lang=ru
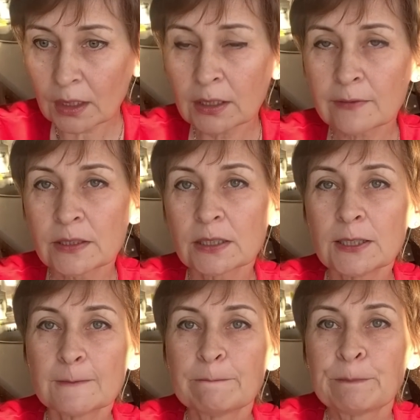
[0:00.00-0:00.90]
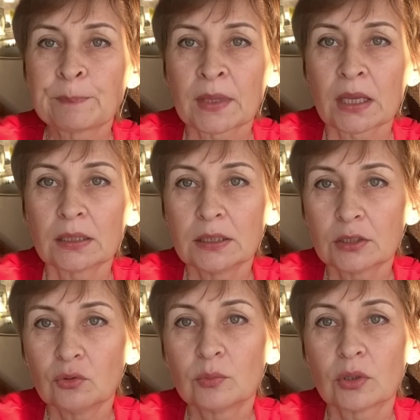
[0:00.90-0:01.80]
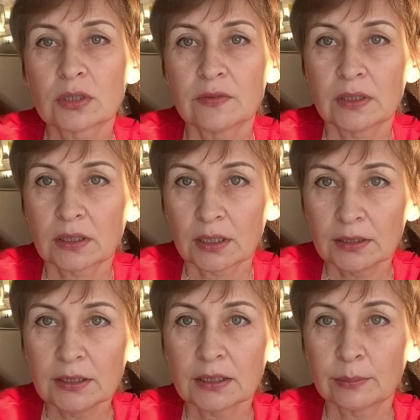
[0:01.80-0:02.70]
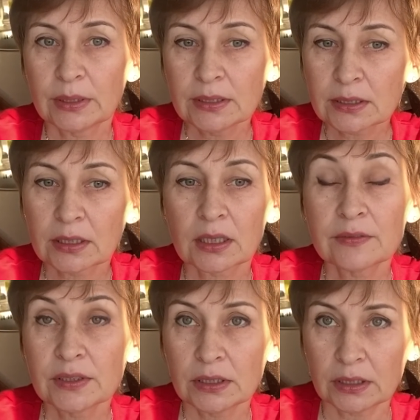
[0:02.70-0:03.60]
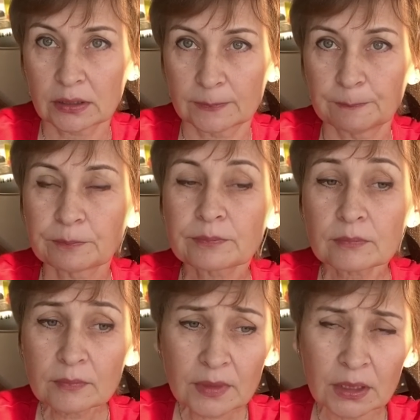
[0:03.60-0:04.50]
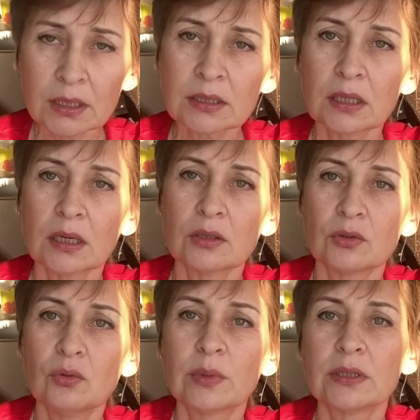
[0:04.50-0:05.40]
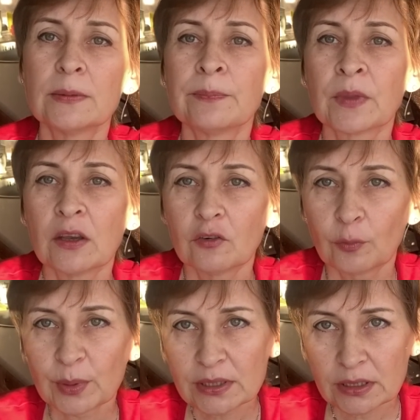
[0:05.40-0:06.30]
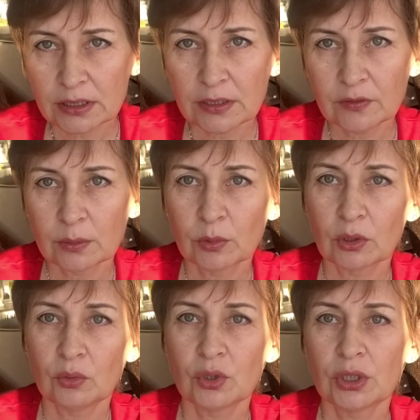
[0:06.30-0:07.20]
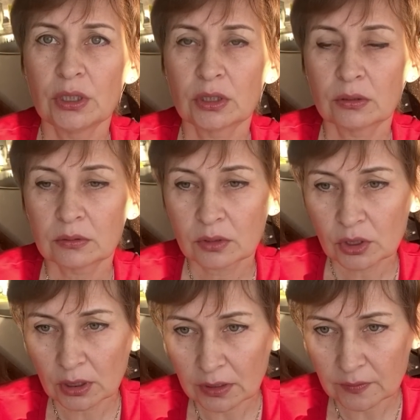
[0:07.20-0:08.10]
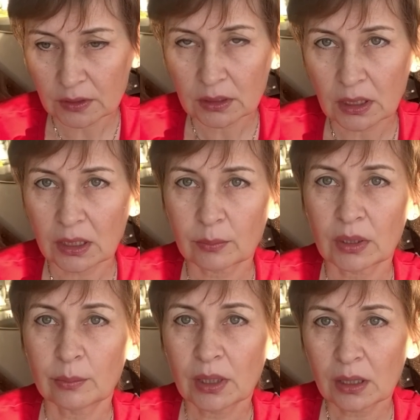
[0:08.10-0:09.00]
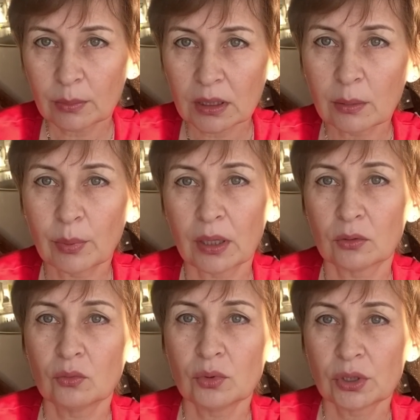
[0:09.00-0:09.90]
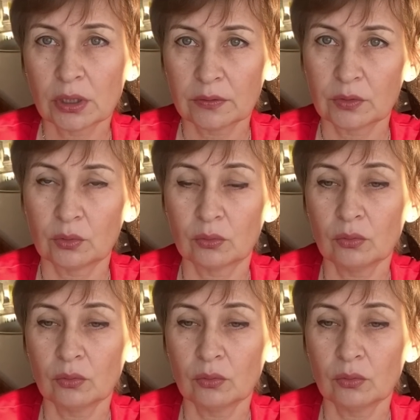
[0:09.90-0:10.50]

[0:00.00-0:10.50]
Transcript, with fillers: Я всегда, когда думаю о своих родных, о близких, о всех, я стараюсь думать в позитивном ключе, желать всегда им добра, благополучия и все.